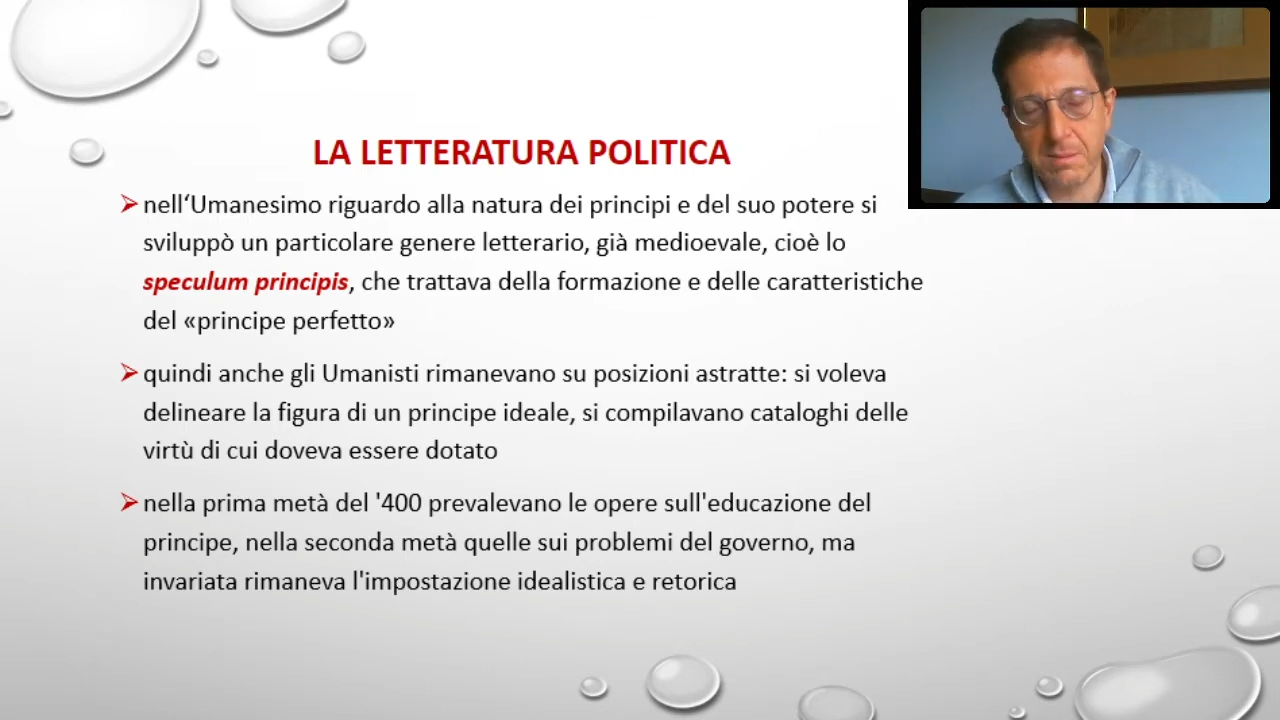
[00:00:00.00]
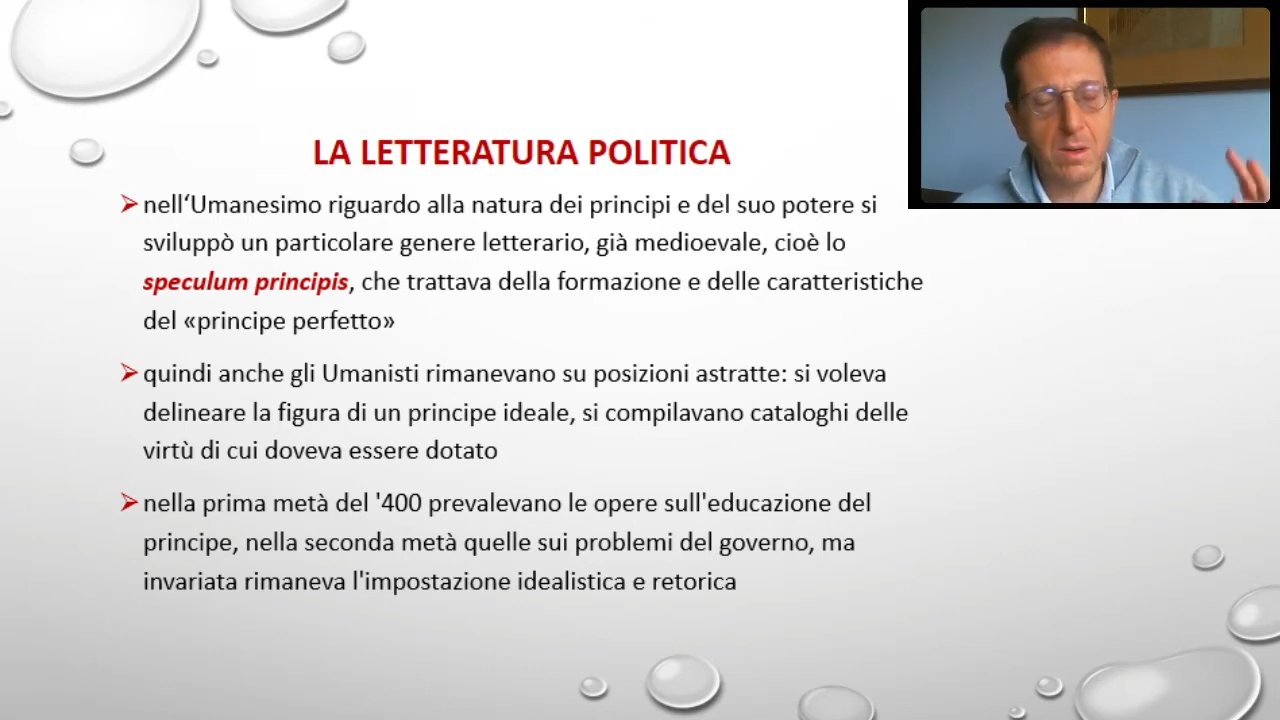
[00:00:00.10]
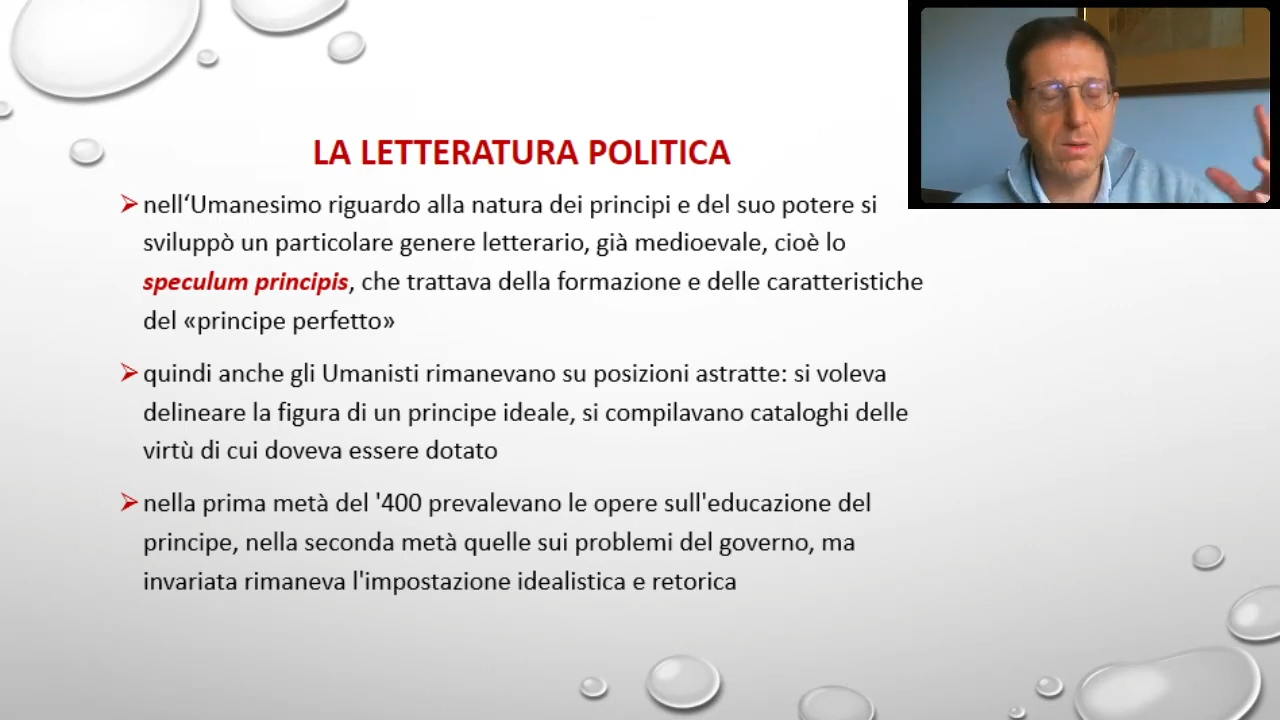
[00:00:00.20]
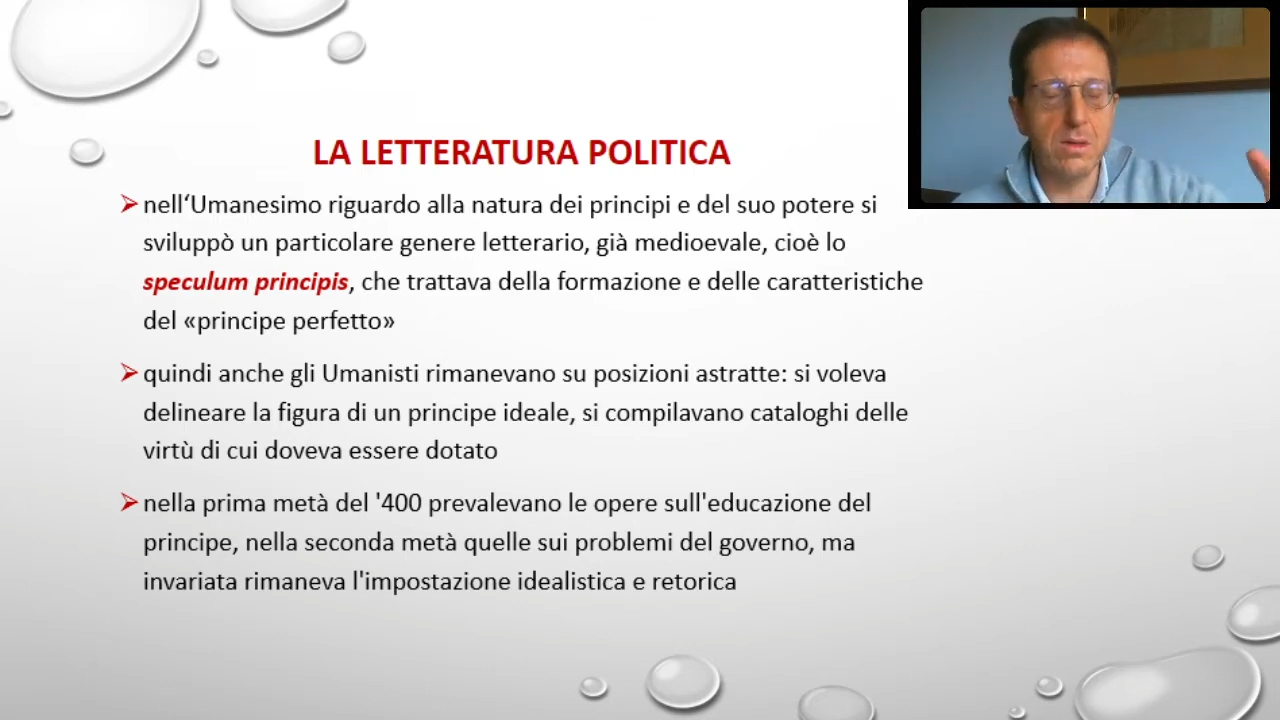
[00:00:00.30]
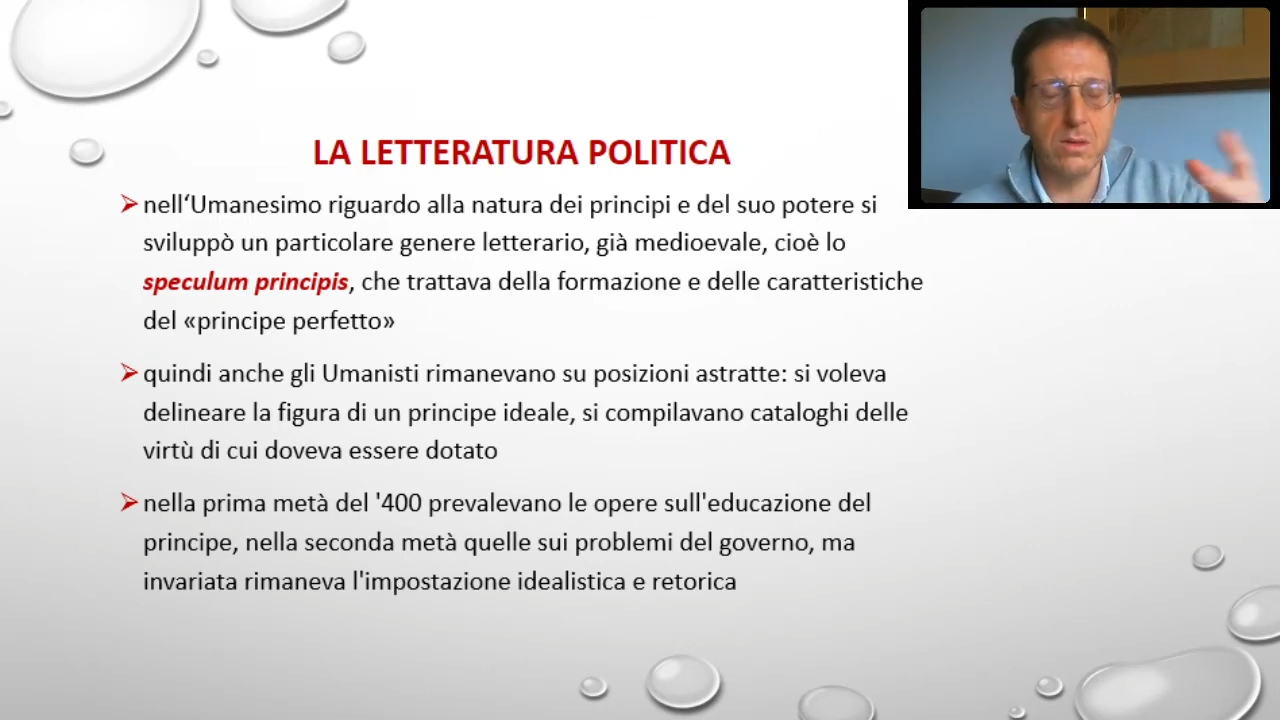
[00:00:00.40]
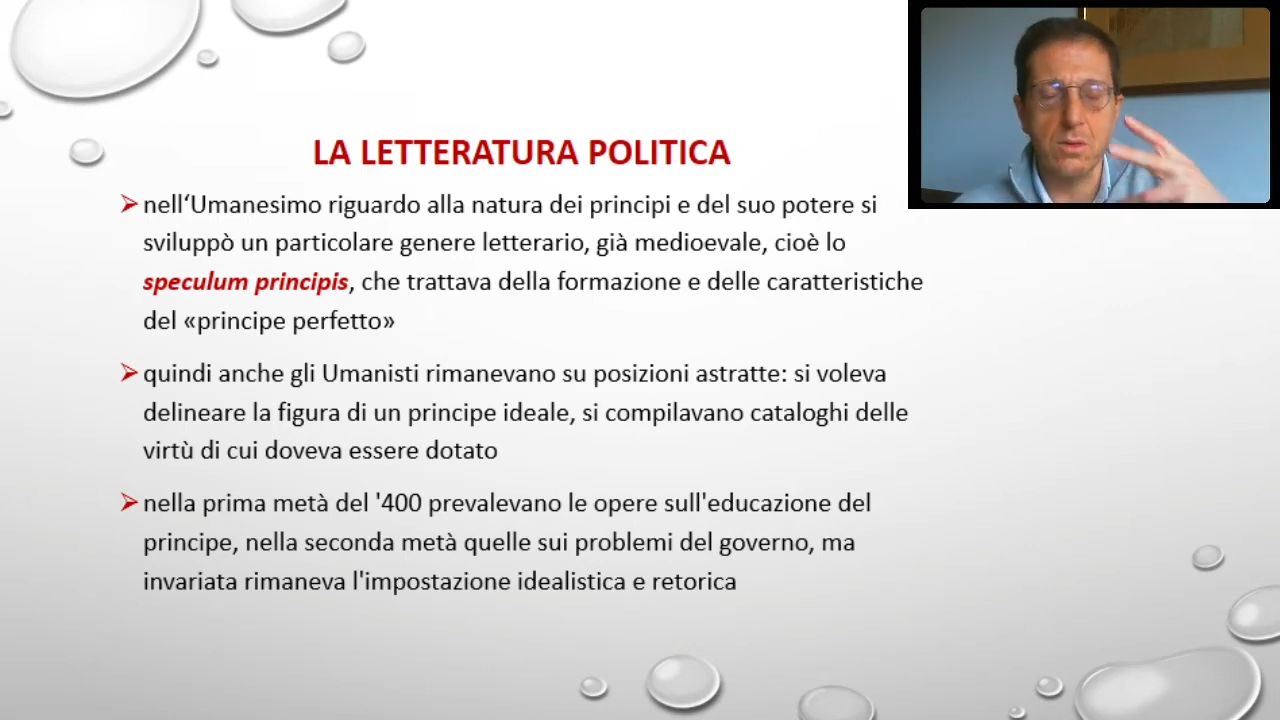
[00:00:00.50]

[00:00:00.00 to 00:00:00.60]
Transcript: ma queste